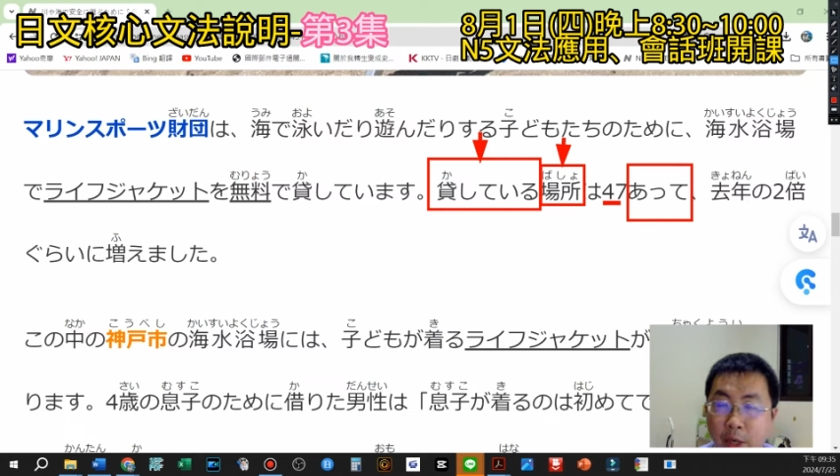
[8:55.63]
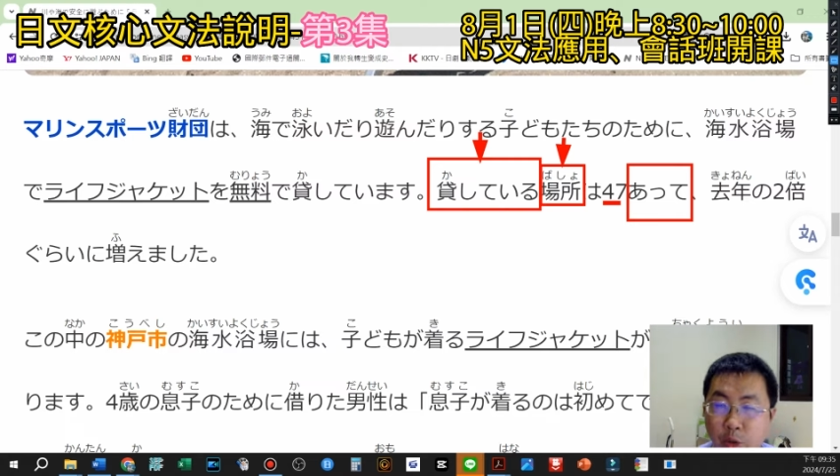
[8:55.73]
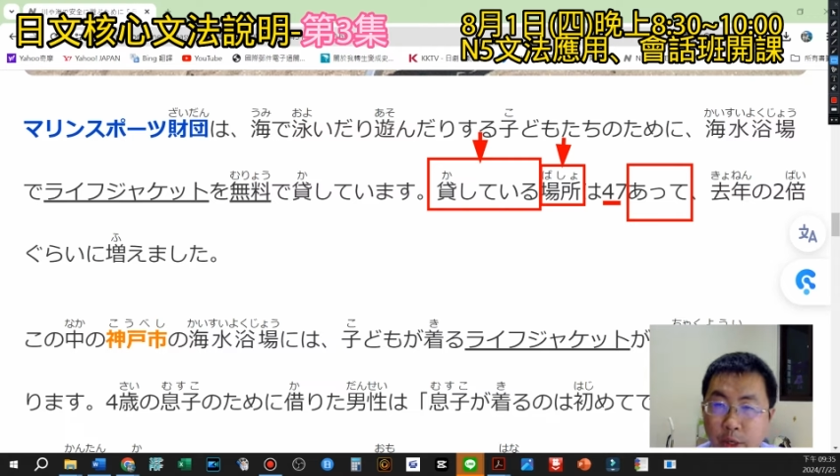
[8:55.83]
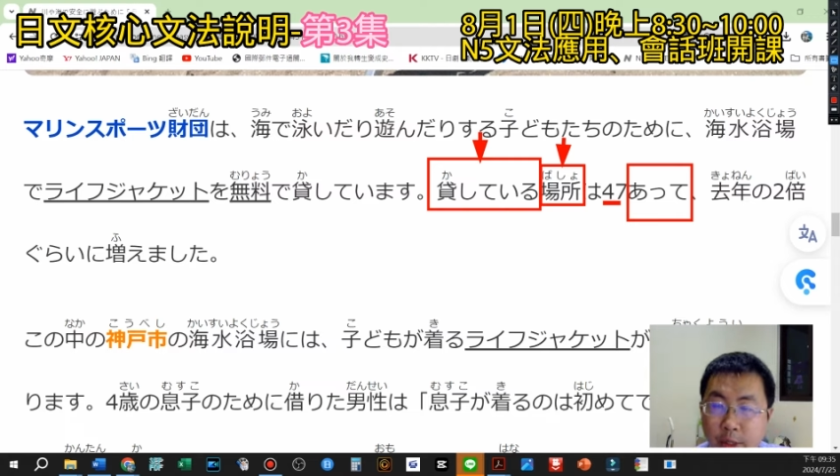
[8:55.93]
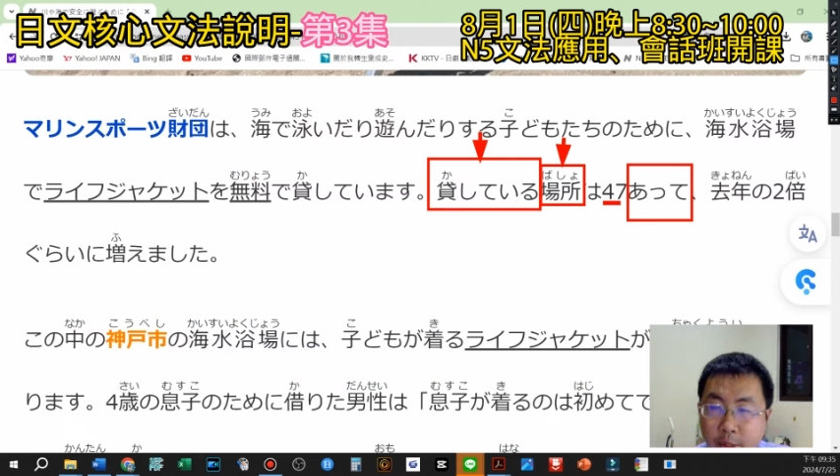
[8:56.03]

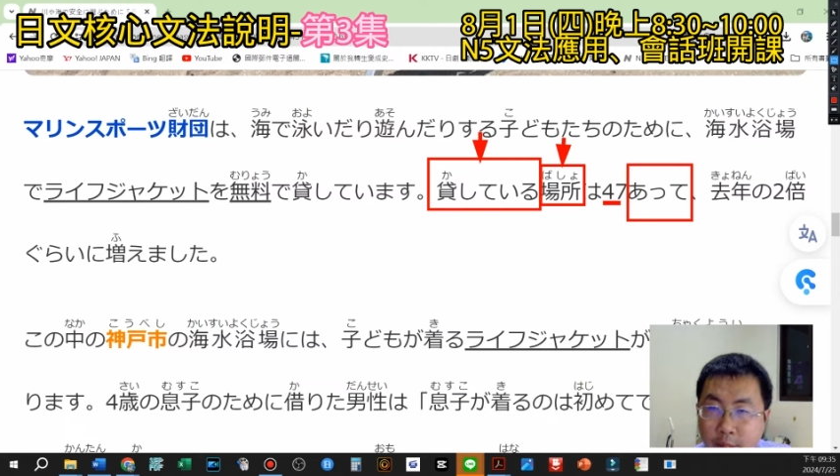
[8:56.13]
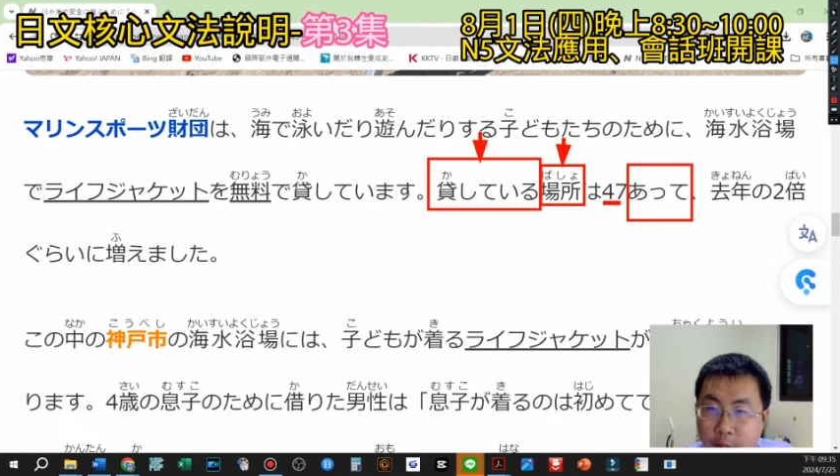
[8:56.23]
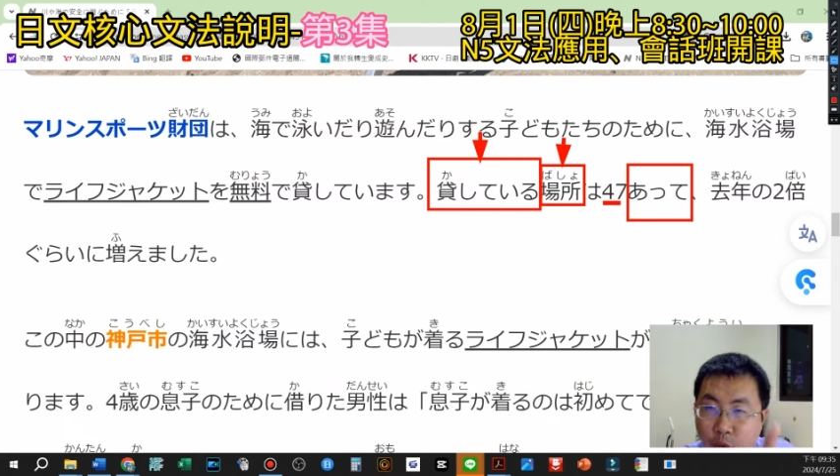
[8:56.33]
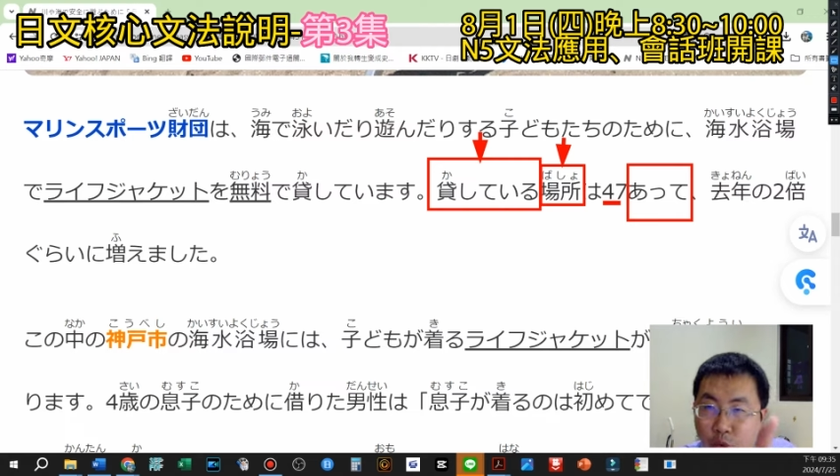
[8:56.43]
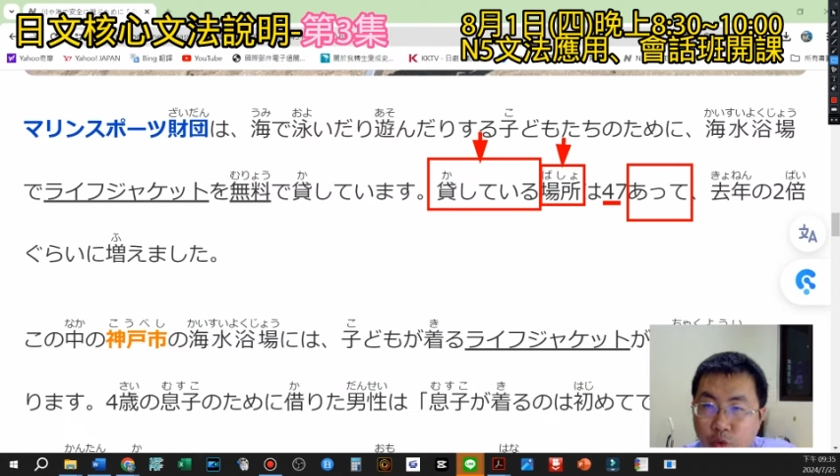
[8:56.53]
所以正
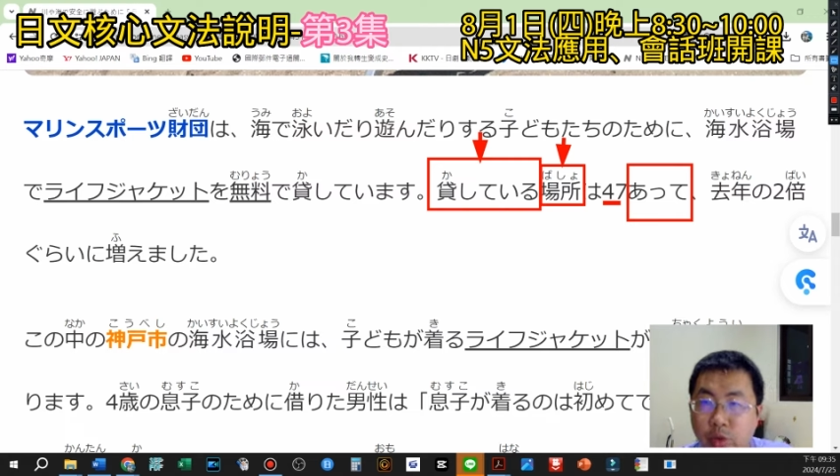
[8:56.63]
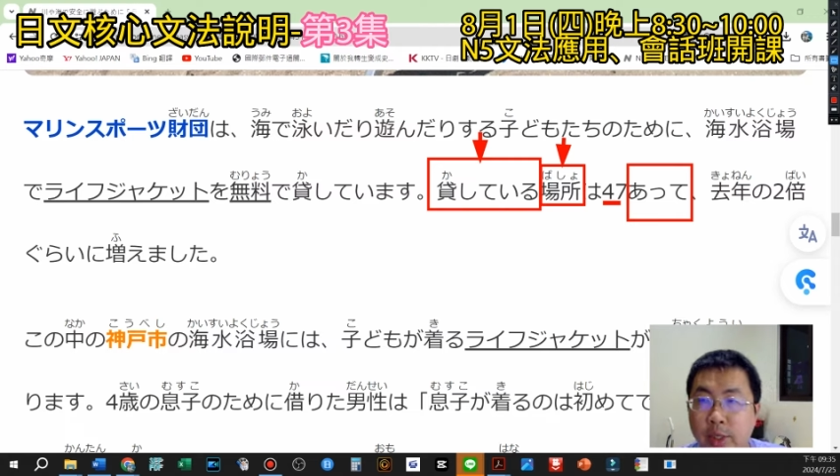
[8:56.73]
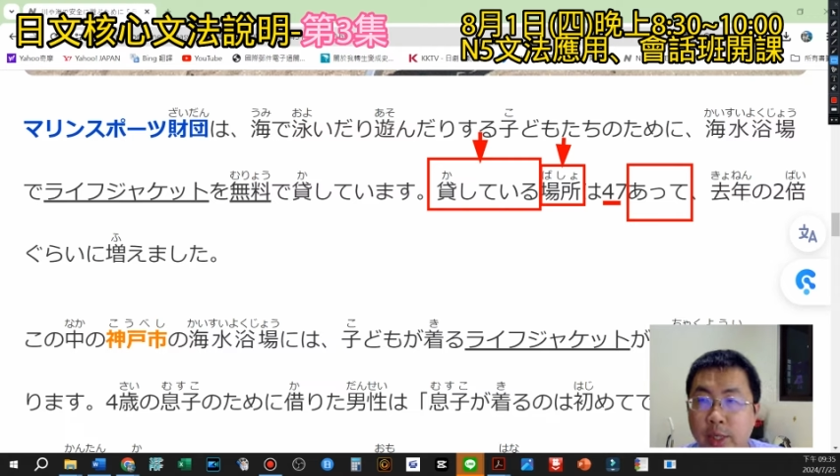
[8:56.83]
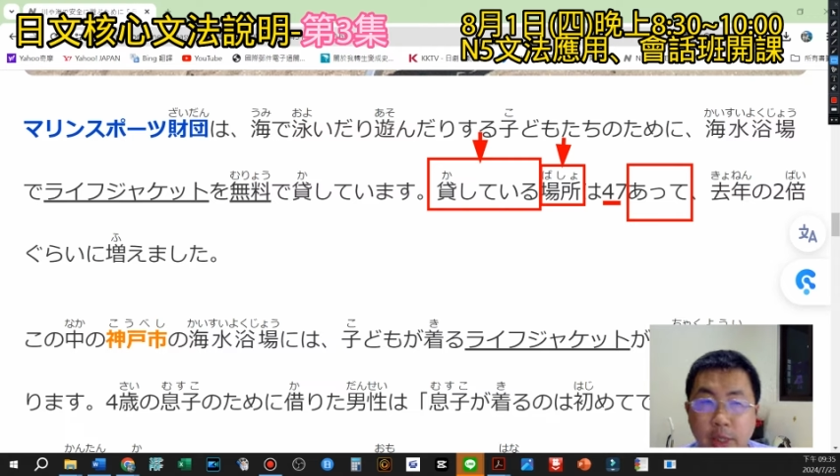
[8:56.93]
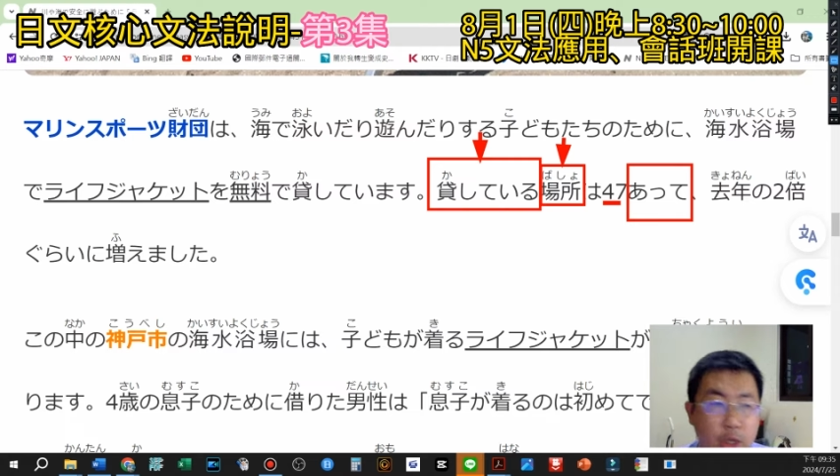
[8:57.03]
在出租的
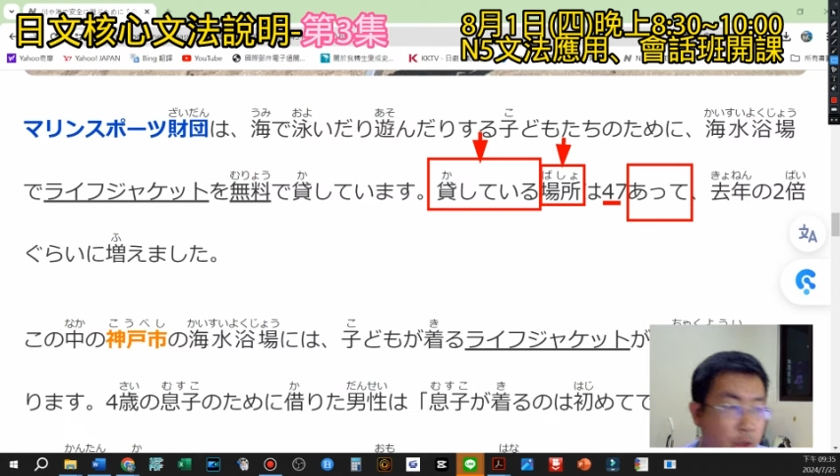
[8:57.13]
场地